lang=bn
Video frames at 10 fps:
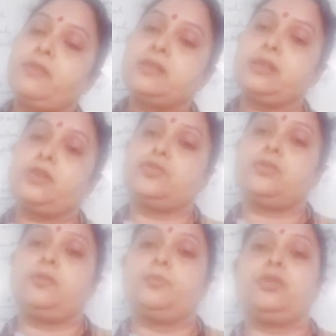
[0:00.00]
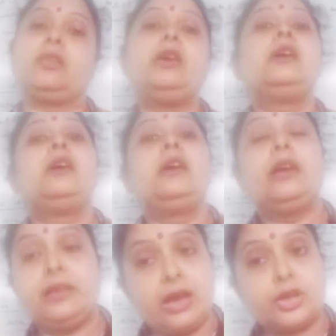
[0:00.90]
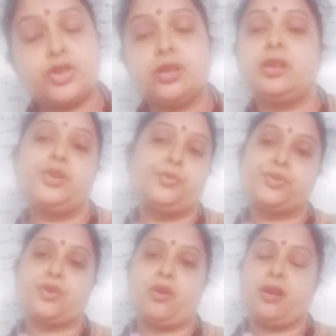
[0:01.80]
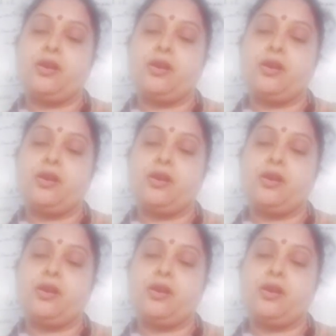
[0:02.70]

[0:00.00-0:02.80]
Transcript: ইনভেস্টিগেশনের মধ্যে ইন্ডাকশনকে ইউজ করা